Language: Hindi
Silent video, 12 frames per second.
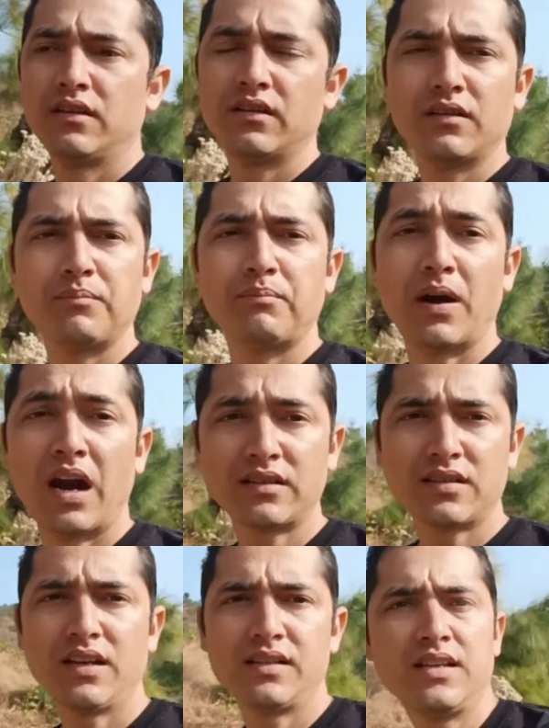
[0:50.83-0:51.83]

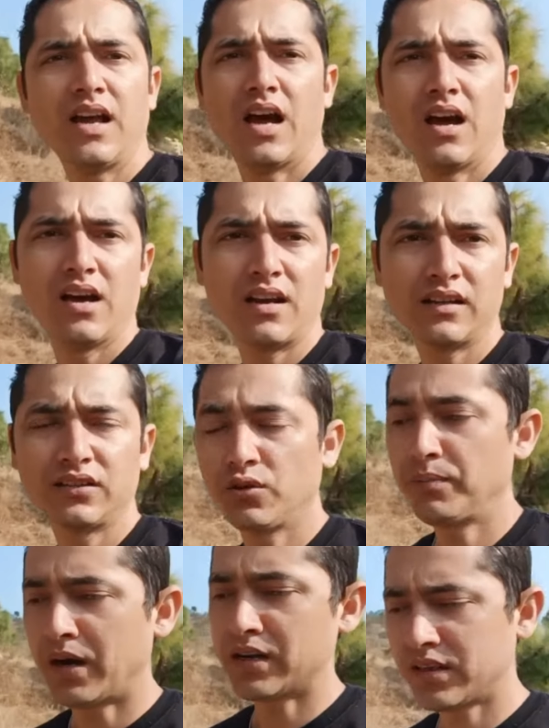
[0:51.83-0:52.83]
पाठशाला से आ रहा
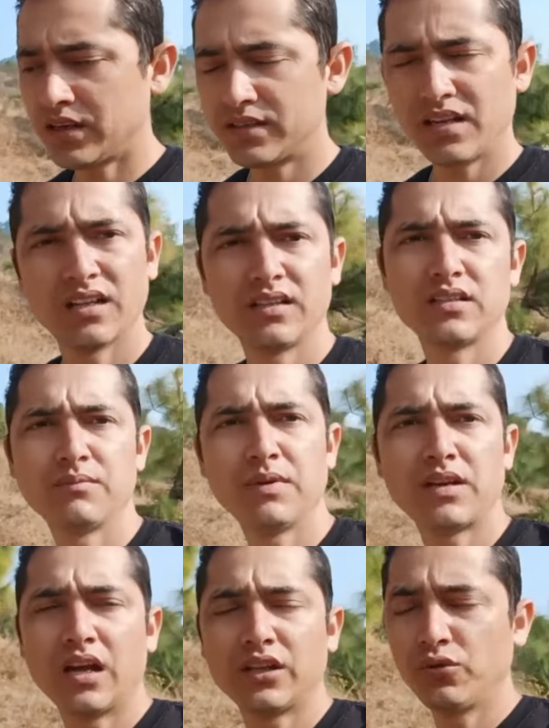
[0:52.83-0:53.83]
था तो पाठशाला से आते
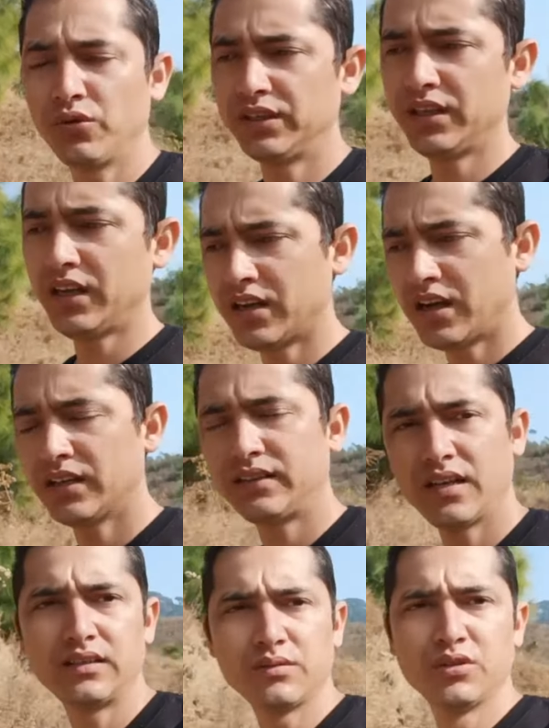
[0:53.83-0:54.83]
समय रात हो गई थी
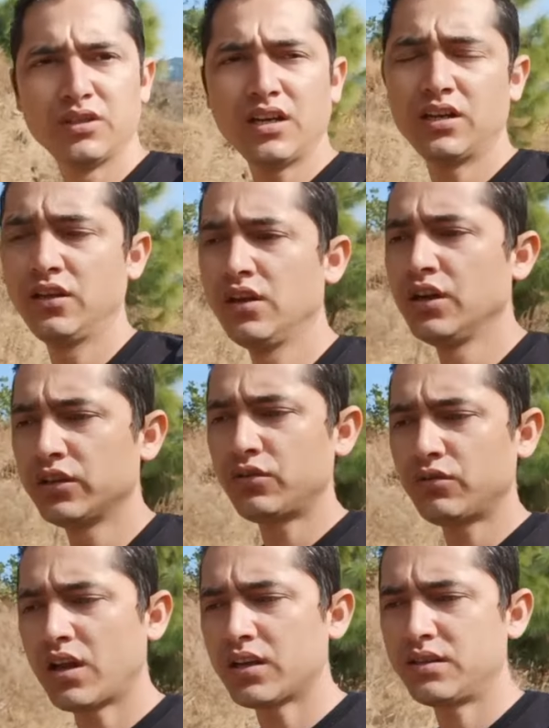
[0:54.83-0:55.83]
आते आते मुझे
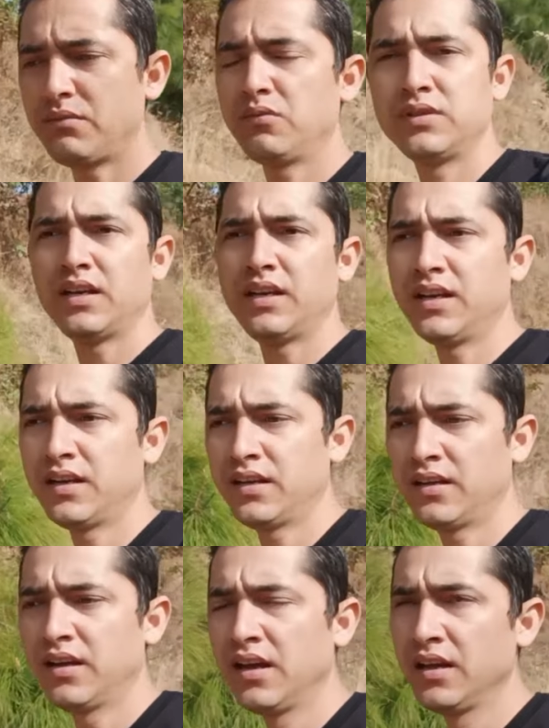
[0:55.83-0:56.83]
तो रास्ते में मुझे
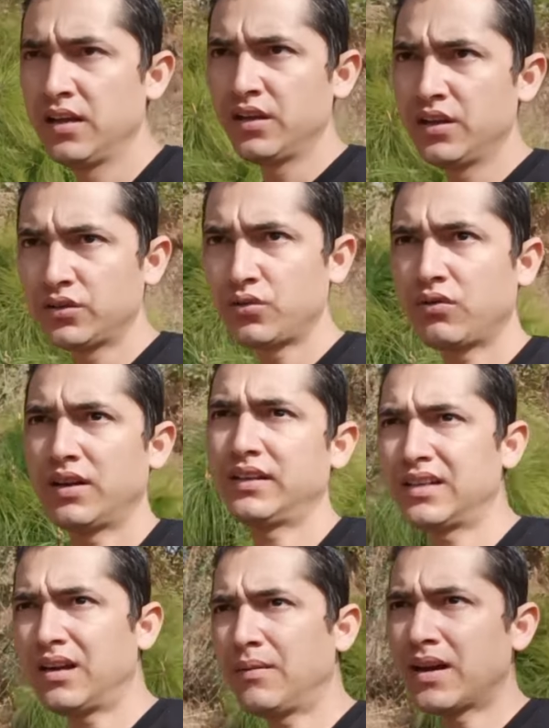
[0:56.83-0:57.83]
तो
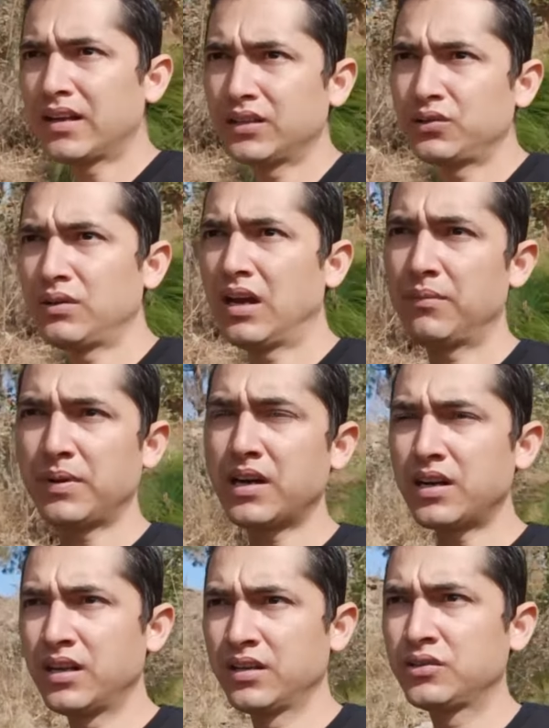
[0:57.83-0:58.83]
घर की तरफ आ रहा था तो यहाँ
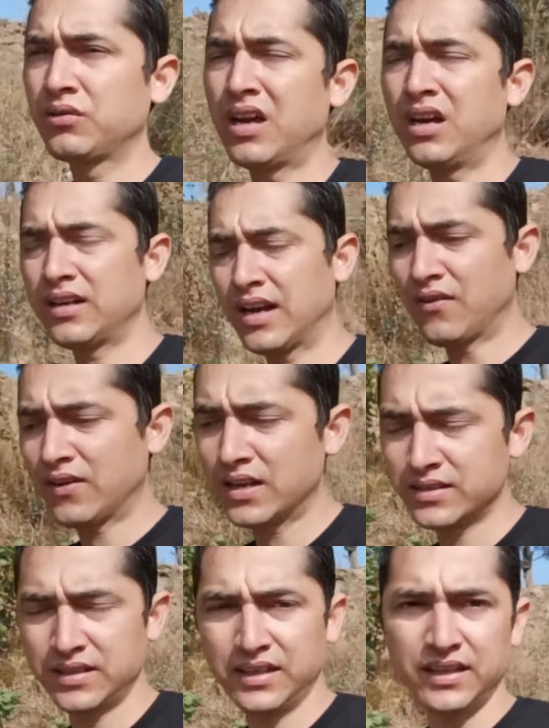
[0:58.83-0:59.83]
पर थोड़ा
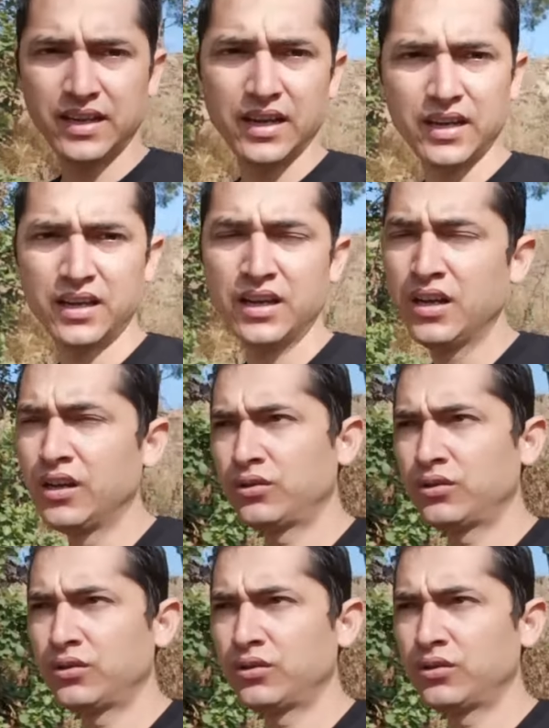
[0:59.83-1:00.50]
डरावना सीन है